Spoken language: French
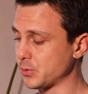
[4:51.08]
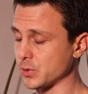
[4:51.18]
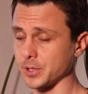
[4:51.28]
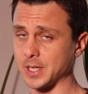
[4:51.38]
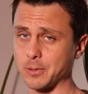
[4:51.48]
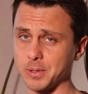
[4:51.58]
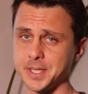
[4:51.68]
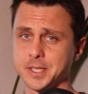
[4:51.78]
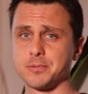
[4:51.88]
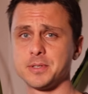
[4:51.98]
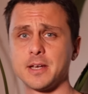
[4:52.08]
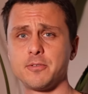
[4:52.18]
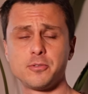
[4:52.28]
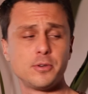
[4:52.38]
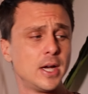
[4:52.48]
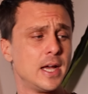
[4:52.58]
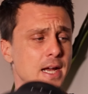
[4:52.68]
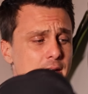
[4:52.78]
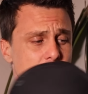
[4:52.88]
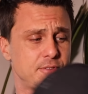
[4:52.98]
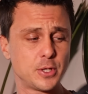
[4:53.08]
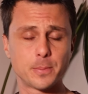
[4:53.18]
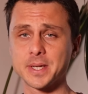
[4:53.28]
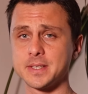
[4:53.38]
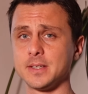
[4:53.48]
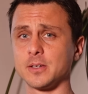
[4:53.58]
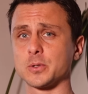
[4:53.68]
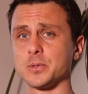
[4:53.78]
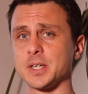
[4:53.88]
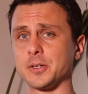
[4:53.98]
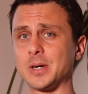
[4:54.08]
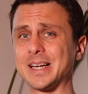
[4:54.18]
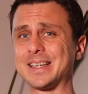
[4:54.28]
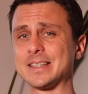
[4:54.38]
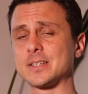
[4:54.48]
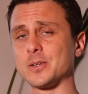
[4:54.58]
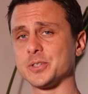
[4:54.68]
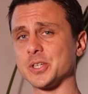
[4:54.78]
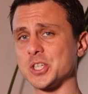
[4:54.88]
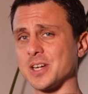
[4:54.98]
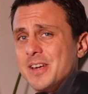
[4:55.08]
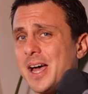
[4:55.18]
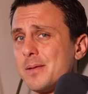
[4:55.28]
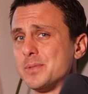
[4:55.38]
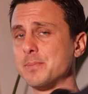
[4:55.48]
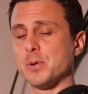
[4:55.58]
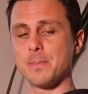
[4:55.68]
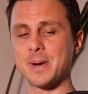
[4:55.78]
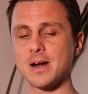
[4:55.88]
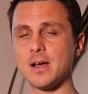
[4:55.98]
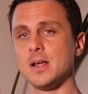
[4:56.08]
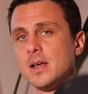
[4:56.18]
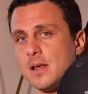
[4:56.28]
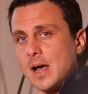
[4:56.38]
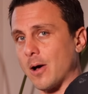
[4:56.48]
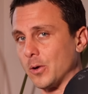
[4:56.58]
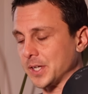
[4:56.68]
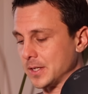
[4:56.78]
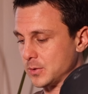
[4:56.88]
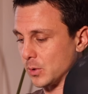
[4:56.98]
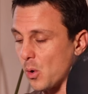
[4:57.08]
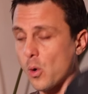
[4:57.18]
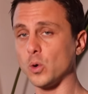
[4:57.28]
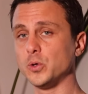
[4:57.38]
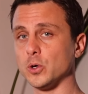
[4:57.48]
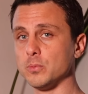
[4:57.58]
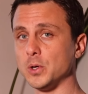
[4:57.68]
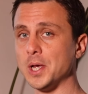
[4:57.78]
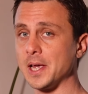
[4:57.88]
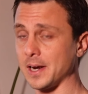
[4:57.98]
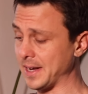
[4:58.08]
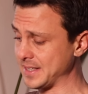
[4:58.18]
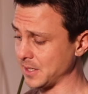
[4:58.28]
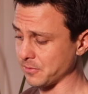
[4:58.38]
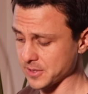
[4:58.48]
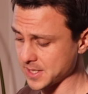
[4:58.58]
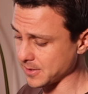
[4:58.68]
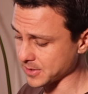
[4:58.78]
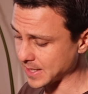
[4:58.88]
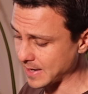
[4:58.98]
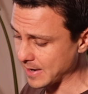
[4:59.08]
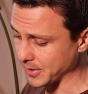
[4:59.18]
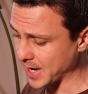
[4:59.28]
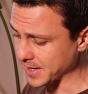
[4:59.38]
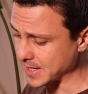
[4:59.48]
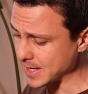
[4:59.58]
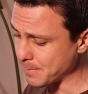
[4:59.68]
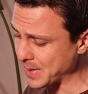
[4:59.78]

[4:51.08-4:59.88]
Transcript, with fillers: toujours dans l'aquatique, si vous avez vu la vidéo précédente concernant la 1535, j'avais un petit peu de mal à rentrer ce gros dôme. Là, cette fois-ci, dans celle-là, regardez, il